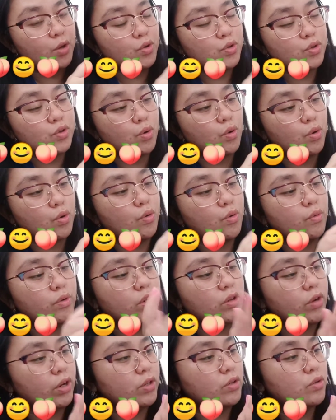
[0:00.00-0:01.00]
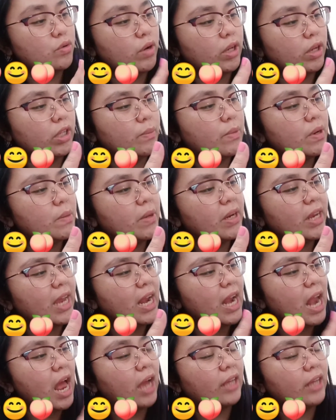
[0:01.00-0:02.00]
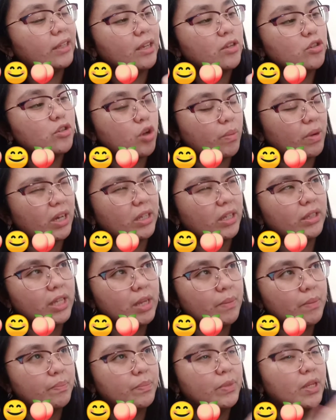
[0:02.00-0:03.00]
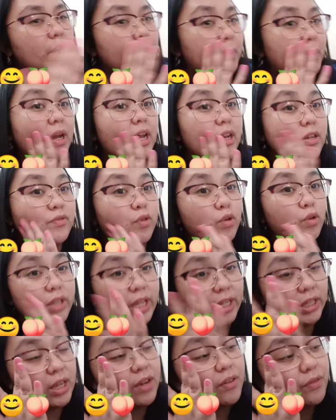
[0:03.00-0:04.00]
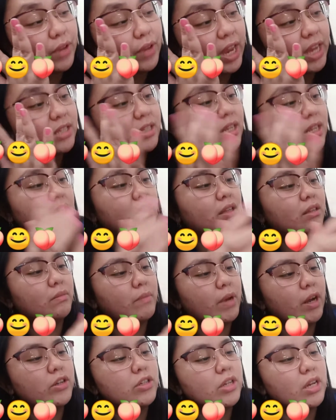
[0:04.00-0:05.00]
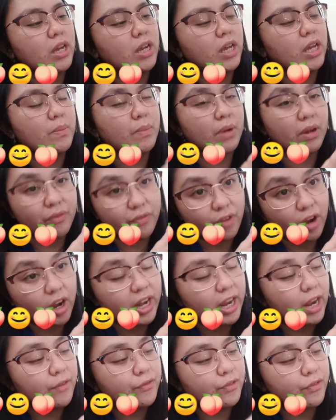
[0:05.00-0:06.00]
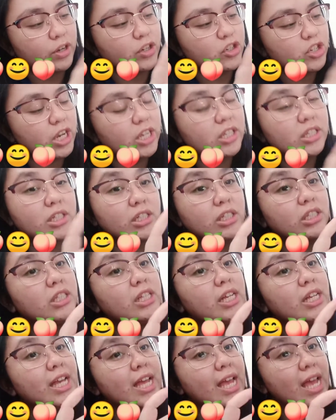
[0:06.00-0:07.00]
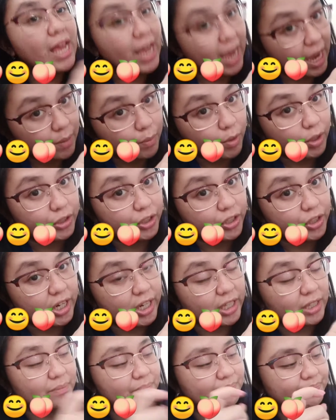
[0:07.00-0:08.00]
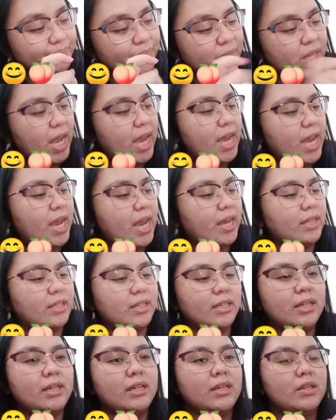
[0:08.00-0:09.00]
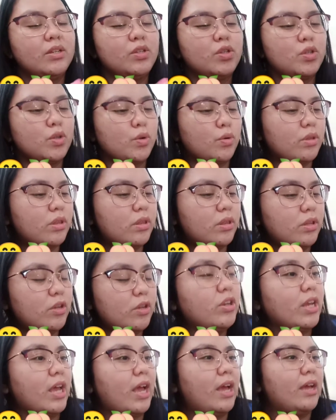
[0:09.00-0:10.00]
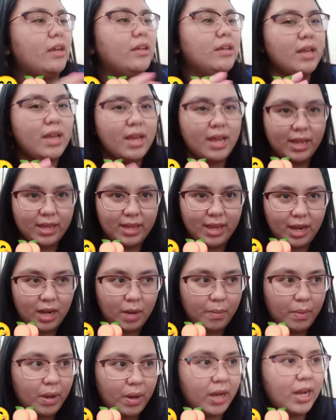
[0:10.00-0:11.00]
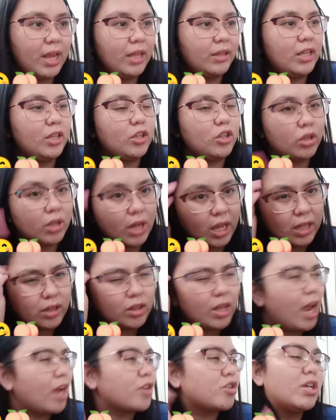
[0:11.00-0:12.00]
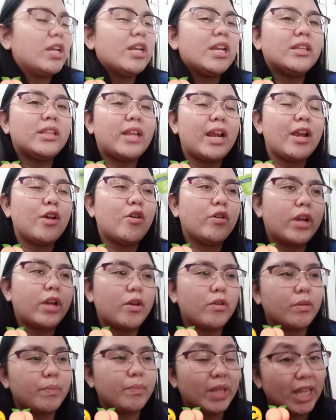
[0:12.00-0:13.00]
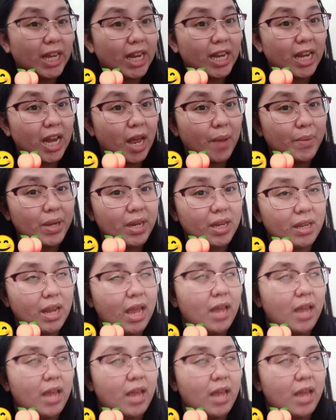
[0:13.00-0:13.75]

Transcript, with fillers: So, yun. So, hindi mo naman kailangan ng sobrang deep na pang-exfoliate ng face. Then, meron silang ibang variant for gentle and moderate. Ayan. So, yun nga. Yan, abangan natin. Actually, na-try ko na yung binili namin.